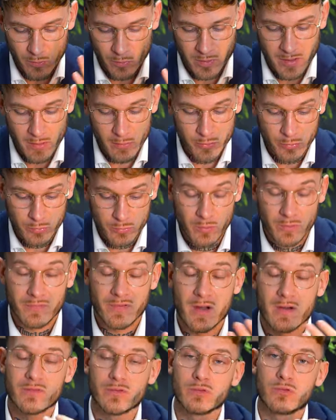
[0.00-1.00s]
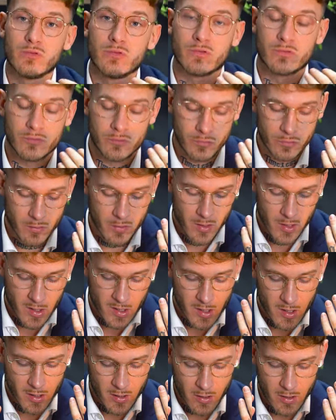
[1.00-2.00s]
Donc là, aujourd'hui, on fait un focus sur
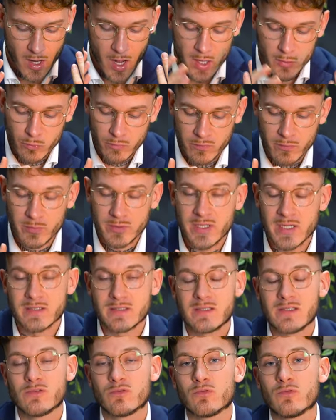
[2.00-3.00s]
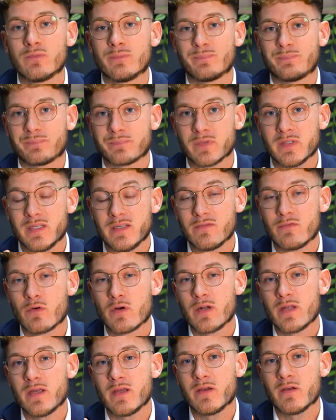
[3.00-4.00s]
euh, un nouveau modèle qu'ils ont
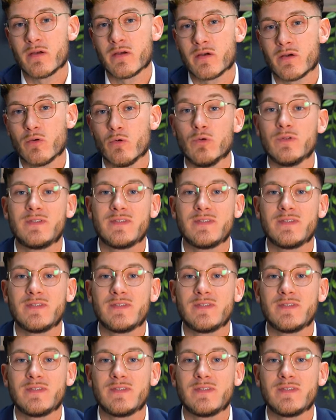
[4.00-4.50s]
dévoilé euh, au